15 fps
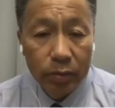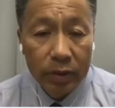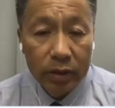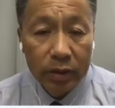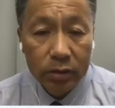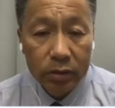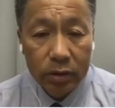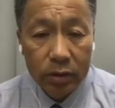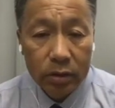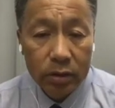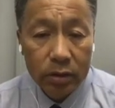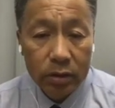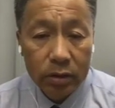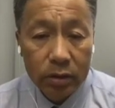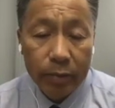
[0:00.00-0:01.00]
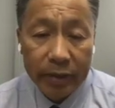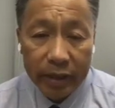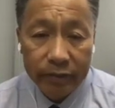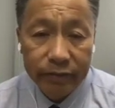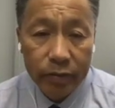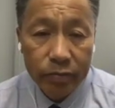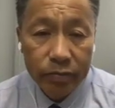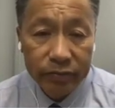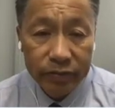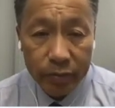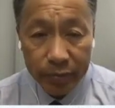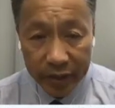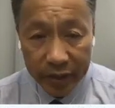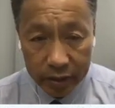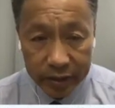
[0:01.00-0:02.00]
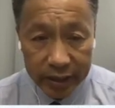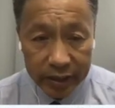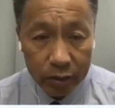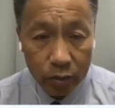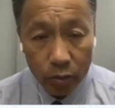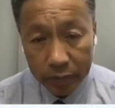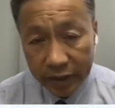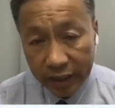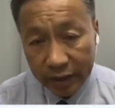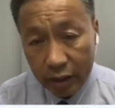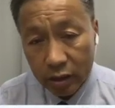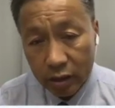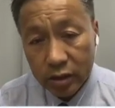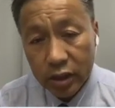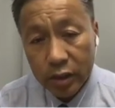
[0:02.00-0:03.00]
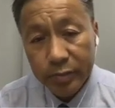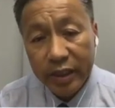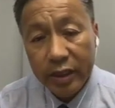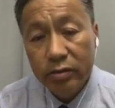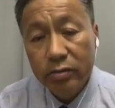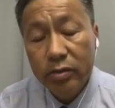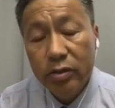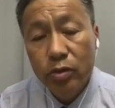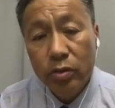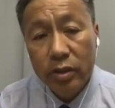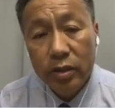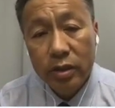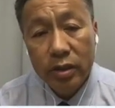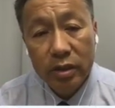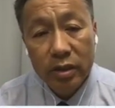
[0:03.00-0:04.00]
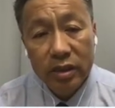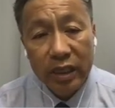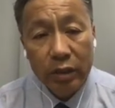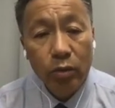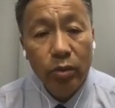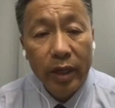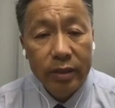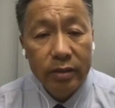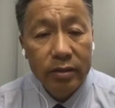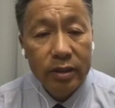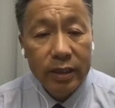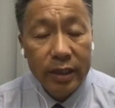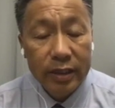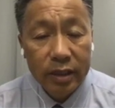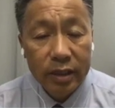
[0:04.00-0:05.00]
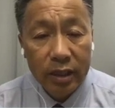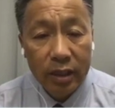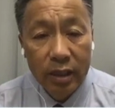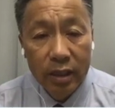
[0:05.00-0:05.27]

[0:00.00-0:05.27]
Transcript: 这个我们大概把它分分别了。现在我们大家基本上都是做的是诊断，就是在这个